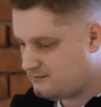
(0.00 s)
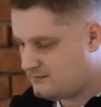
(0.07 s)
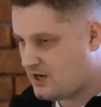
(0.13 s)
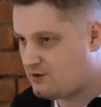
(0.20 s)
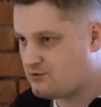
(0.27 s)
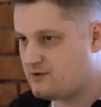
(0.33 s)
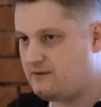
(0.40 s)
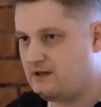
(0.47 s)

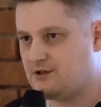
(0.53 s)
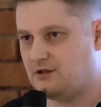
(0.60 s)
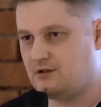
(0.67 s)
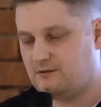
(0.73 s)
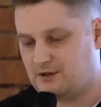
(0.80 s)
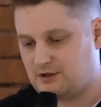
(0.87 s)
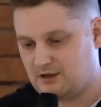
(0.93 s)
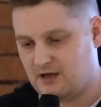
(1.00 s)
Jak używacie,
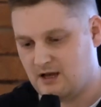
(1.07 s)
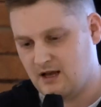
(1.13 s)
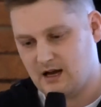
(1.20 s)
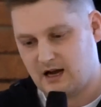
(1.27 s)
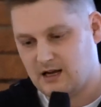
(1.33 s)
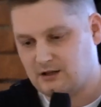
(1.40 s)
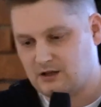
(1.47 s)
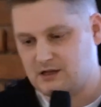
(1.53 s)
to wiecie,
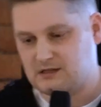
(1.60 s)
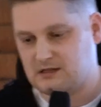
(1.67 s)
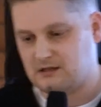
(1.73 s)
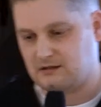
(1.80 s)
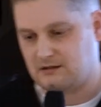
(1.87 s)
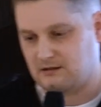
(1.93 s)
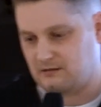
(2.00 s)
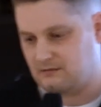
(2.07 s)
ale to
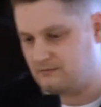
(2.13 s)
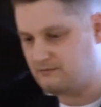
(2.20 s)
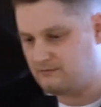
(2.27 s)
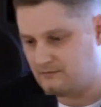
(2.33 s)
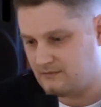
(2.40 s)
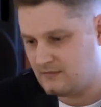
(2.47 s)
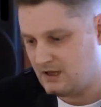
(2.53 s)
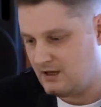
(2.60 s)
jest yy,
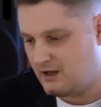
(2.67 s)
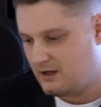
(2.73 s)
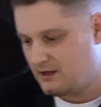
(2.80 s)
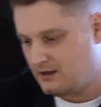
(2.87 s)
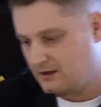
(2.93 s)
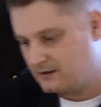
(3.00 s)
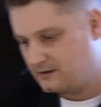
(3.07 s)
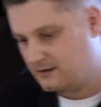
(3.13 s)

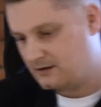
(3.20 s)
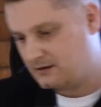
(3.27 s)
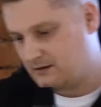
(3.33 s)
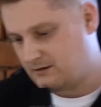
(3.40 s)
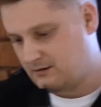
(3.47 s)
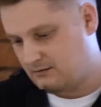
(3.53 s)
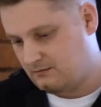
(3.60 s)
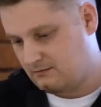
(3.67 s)

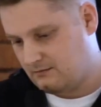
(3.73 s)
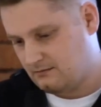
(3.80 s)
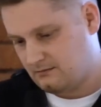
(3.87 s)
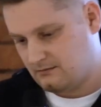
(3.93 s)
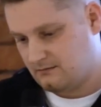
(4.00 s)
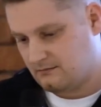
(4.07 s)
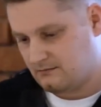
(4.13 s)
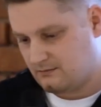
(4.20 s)
yy,
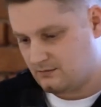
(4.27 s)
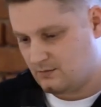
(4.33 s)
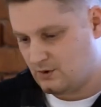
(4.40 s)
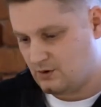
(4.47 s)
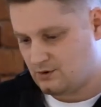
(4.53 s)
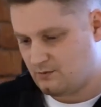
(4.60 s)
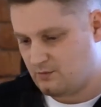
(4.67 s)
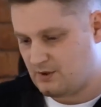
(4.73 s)

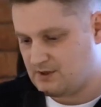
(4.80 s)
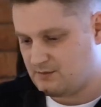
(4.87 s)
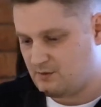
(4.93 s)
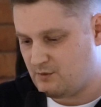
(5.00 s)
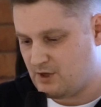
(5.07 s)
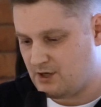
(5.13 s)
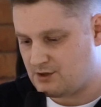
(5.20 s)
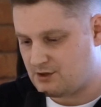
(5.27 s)
już
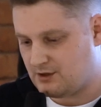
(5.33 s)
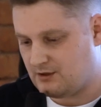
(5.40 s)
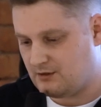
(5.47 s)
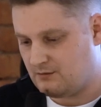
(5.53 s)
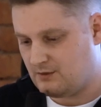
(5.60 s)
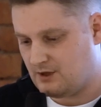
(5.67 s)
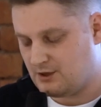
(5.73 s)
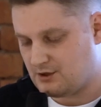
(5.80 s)
powiedzmy
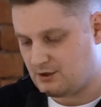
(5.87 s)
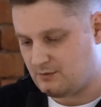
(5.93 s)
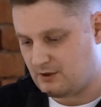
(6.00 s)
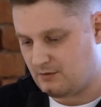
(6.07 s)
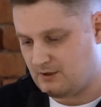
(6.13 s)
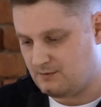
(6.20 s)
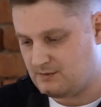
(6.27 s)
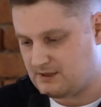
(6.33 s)
mniejszy, mniejszy
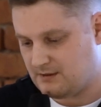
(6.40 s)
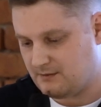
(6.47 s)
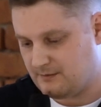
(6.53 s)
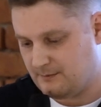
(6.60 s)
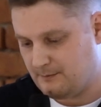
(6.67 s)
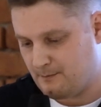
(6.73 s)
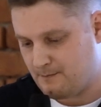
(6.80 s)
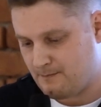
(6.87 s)
problem z
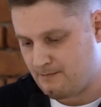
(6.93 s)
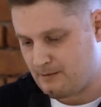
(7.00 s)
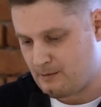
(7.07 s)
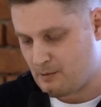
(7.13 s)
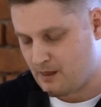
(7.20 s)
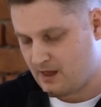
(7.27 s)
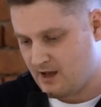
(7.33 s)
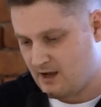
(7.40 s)
tym.
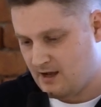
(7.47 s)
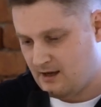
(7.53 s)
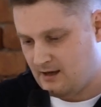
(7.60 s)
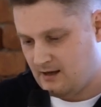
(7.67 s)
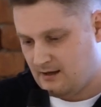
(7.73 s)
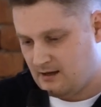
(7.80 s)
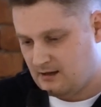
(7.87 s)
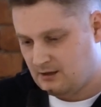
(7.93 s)

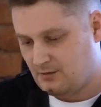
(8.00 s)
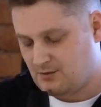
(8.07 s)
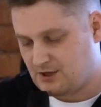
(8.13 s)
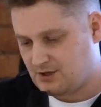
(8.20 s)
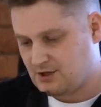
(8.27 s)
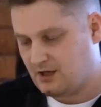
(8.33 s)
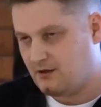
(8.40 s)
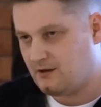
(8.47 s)

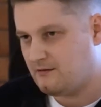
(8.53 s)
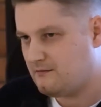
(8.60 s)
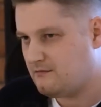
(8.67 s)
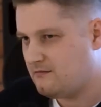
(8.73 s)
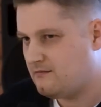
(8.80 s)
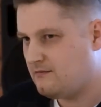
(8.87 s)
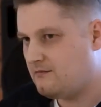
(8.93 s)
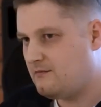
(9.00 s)
Dobrze, czyli
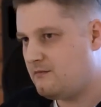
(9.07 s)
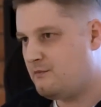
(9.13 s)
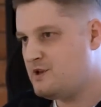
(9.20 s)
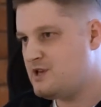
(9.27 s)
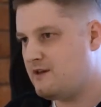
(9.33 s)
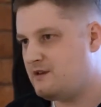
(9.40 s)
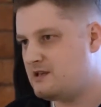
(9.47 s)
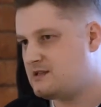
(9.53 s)

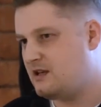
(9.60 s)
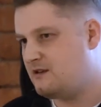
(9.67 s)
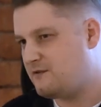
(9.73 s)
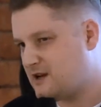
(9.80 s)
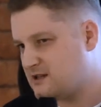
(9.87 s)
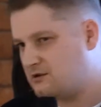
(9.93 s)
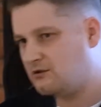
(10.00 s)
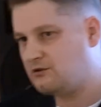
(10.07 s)
Mniej więcej
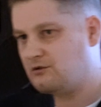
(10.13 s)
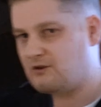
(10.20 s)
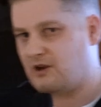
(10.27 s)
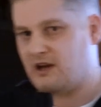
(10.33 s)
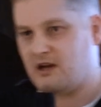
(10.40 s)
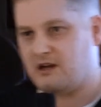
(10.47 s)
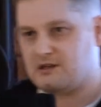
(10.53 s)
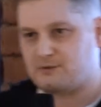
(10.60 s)

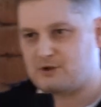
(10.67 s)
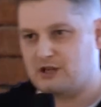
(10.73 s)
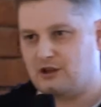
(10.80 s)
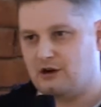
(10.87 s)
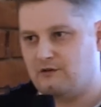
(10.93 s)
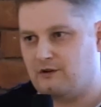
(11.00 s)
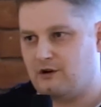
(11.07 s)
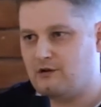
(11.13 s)
infrastrukturę
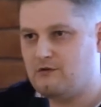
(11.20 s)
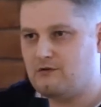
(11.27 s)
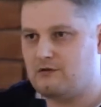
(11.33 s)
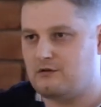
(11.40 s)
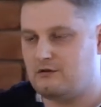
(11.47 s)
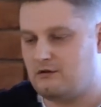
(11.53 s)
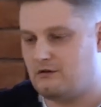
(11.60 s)
sprzętową